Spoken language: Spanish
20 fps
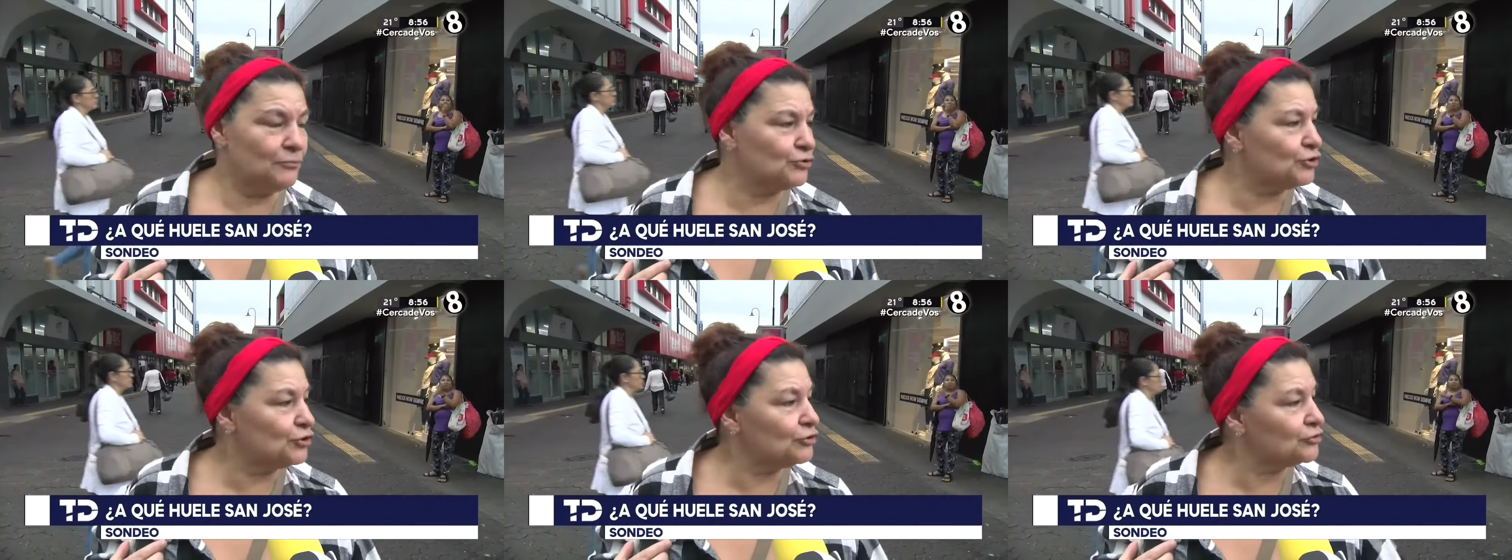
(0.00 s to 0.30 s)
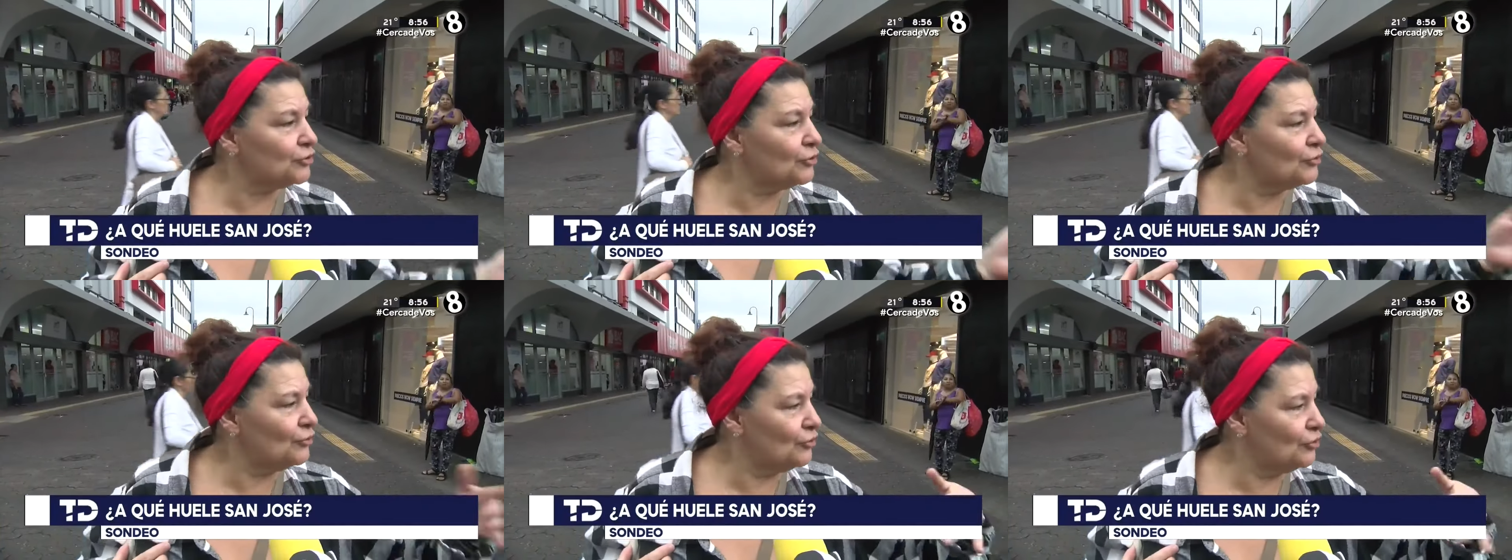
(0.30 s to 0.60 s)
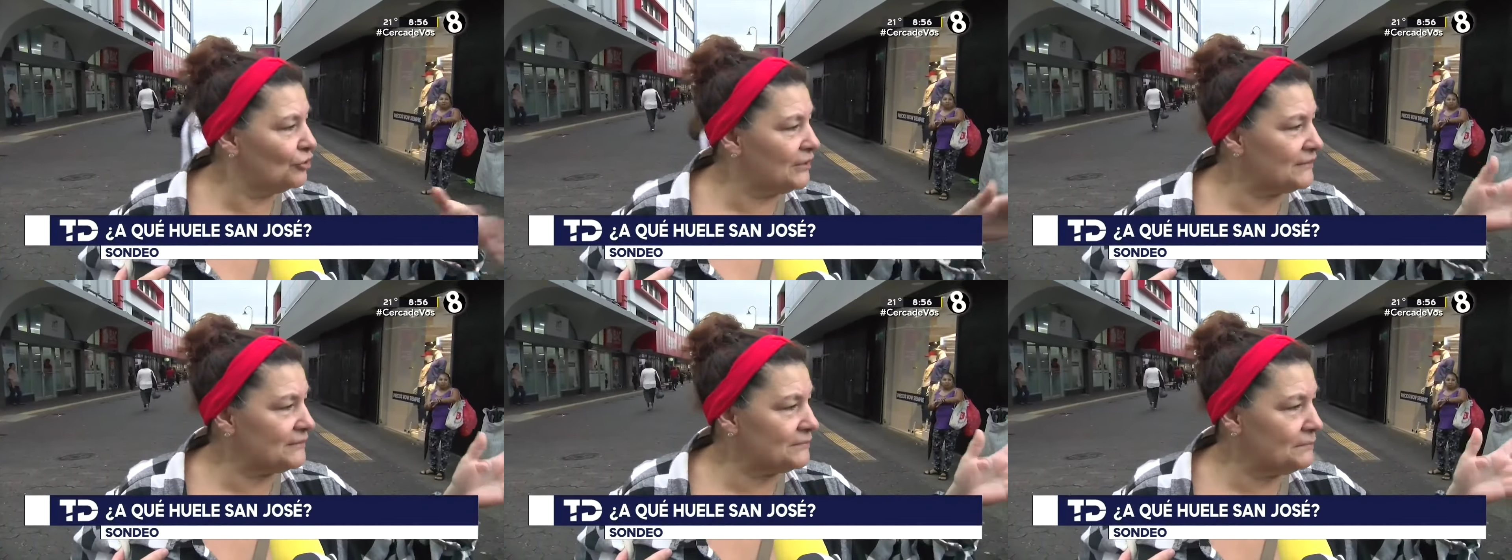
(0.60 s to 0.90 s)
Muchos
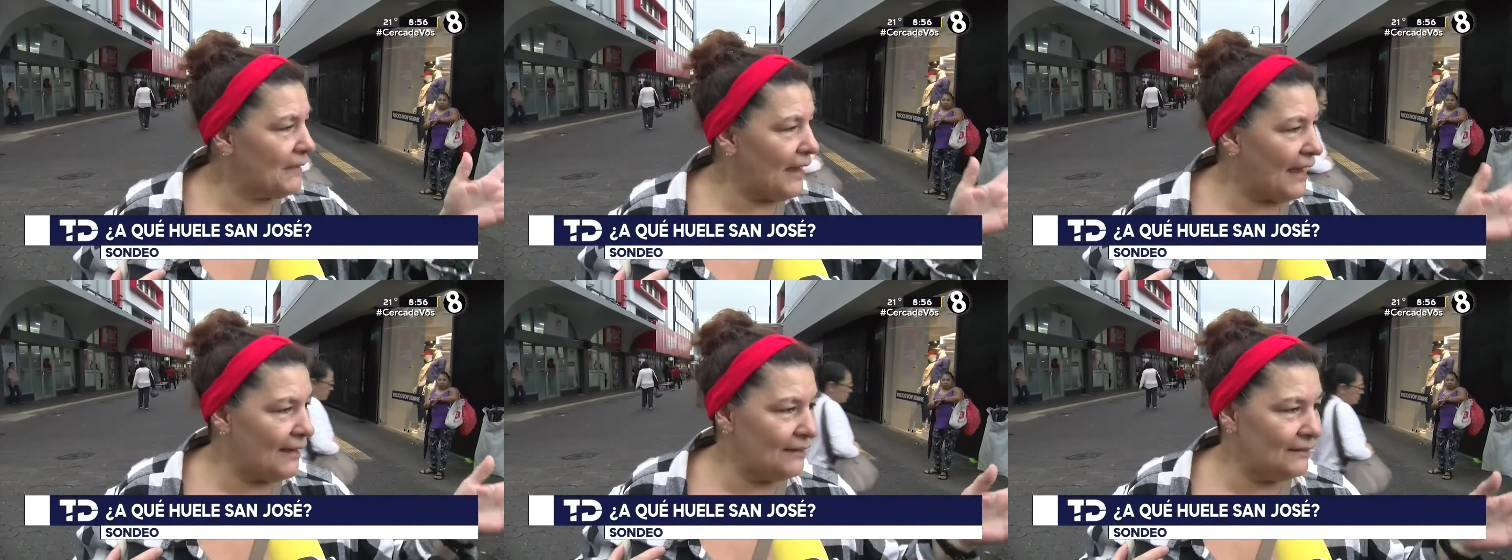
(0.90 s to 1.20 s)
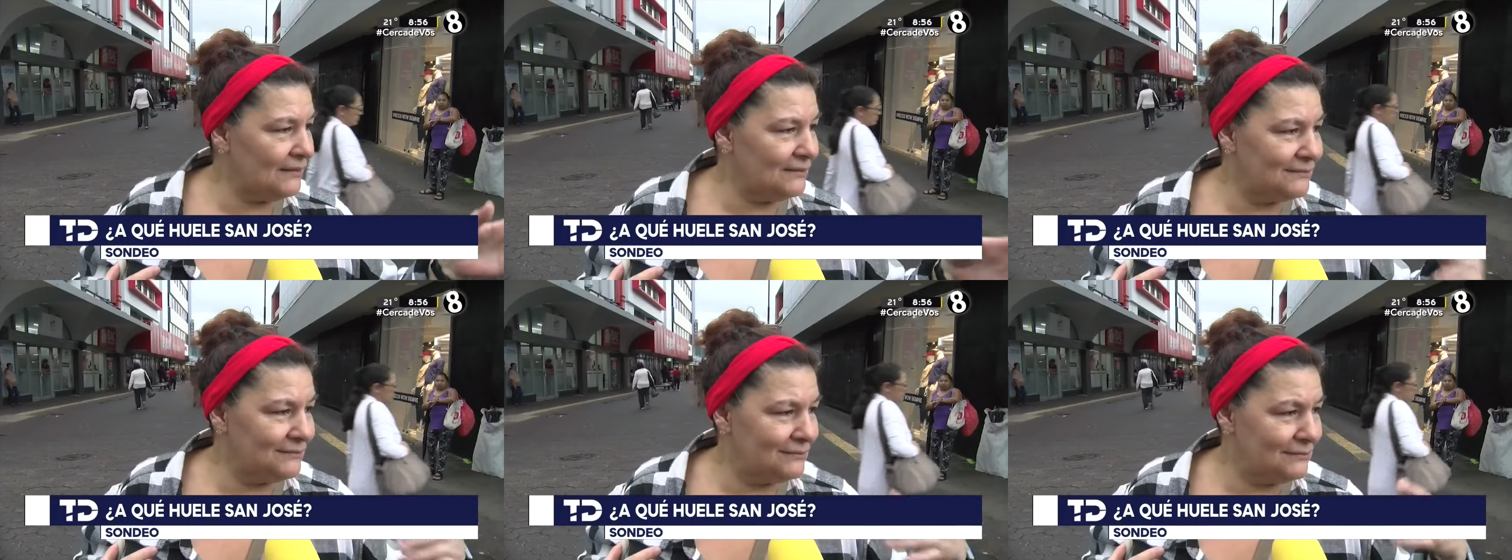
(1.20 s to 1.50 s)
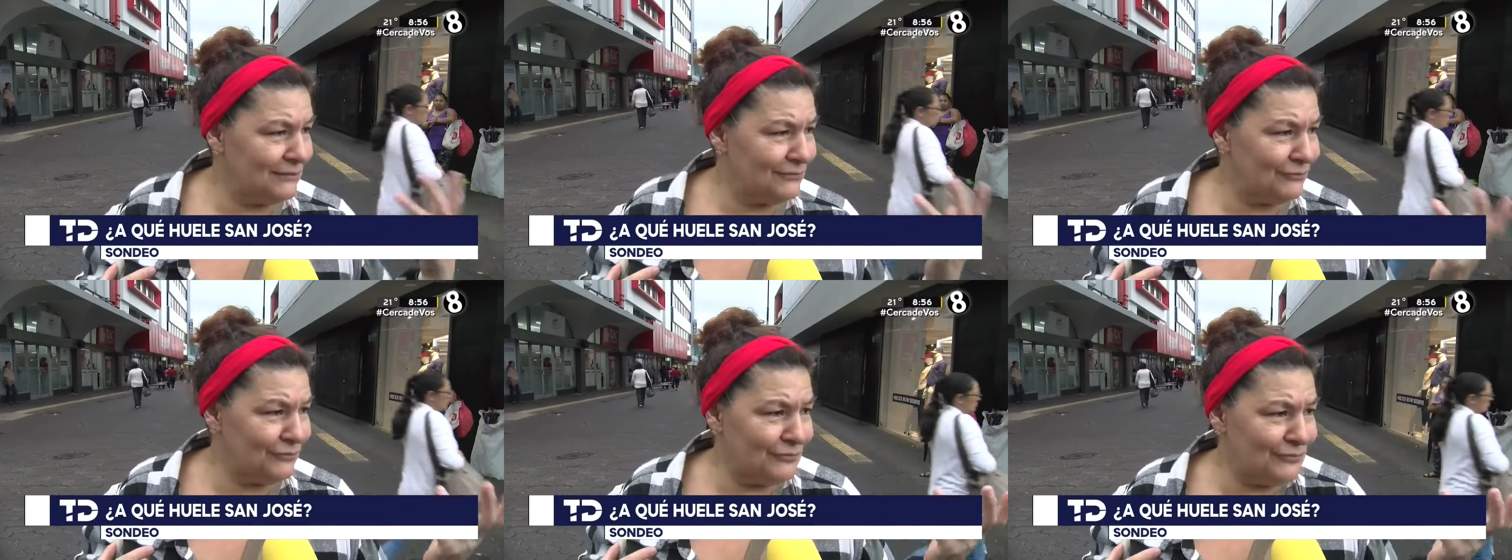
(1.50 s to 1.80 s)
olores mal,
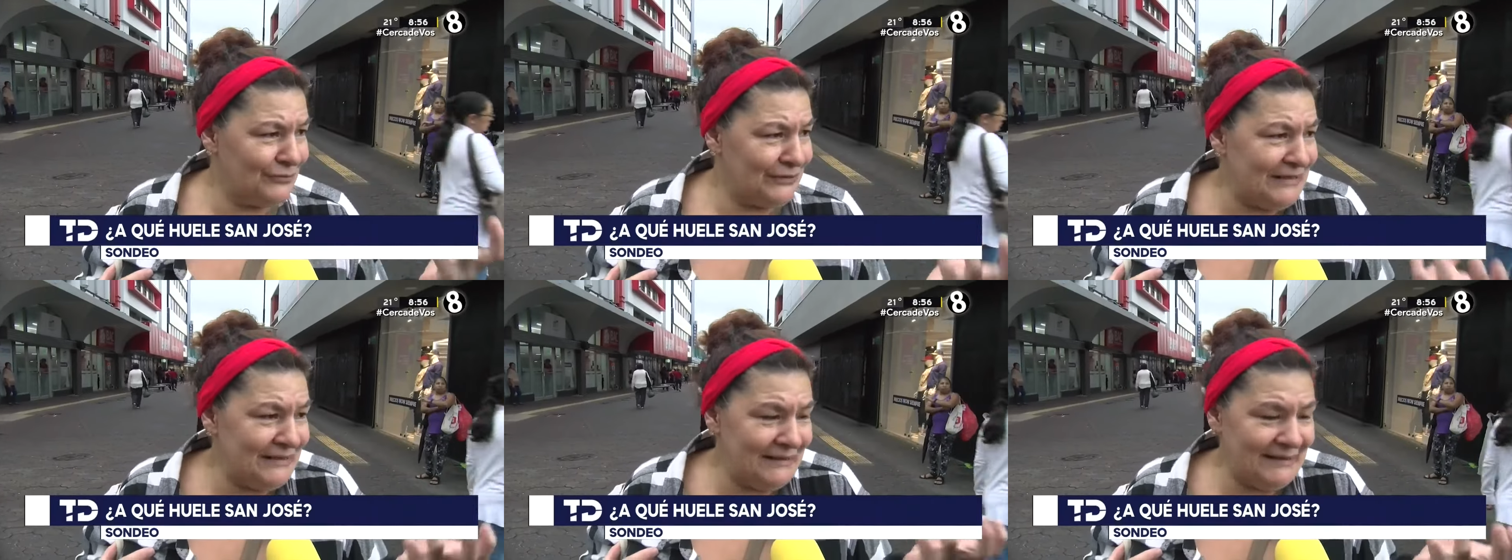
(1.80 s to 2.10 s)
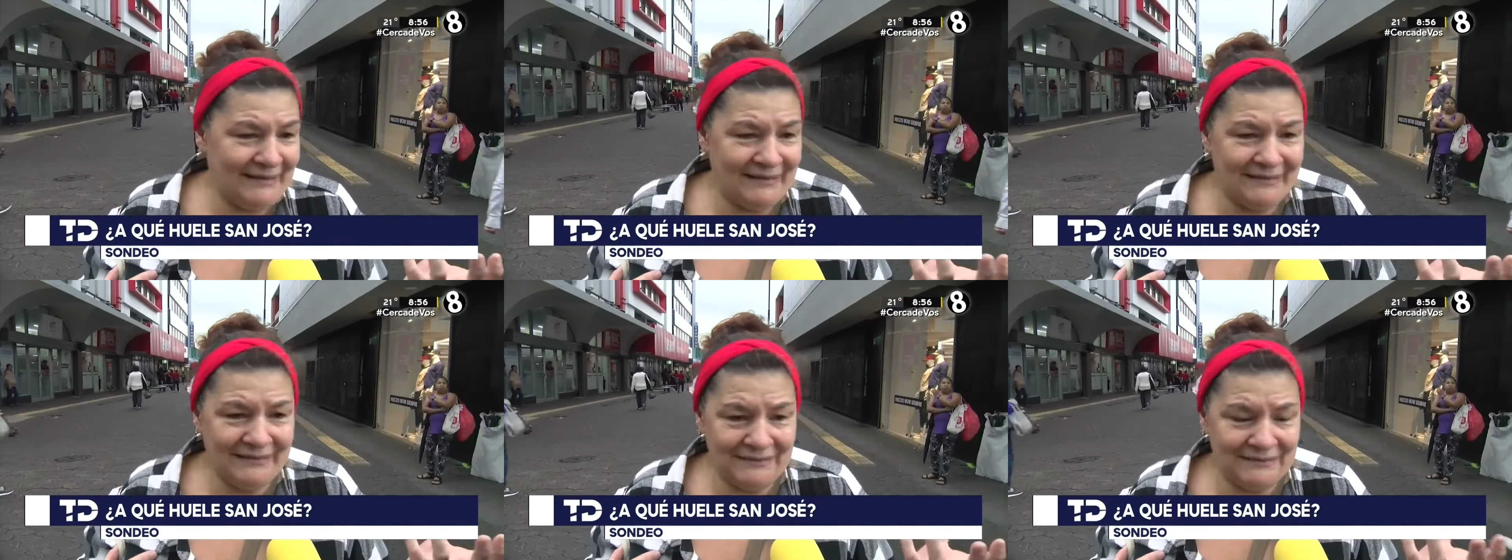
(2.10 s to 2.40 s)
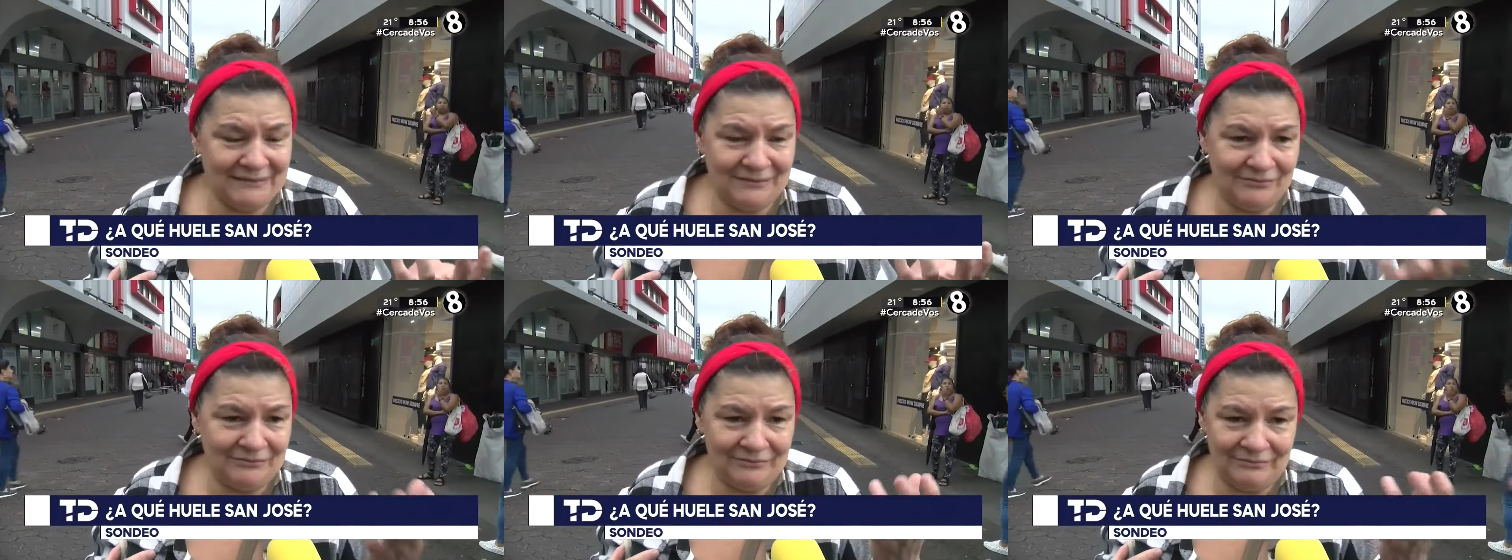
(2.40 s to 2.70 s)

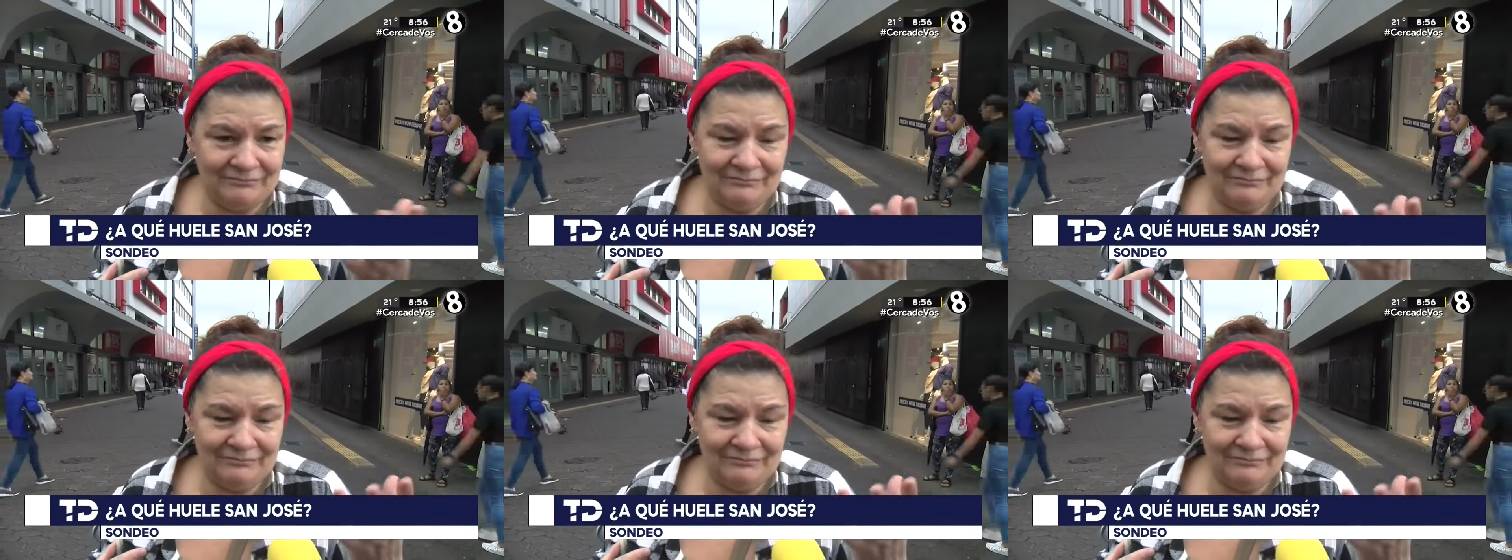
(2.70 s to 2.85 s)
orines,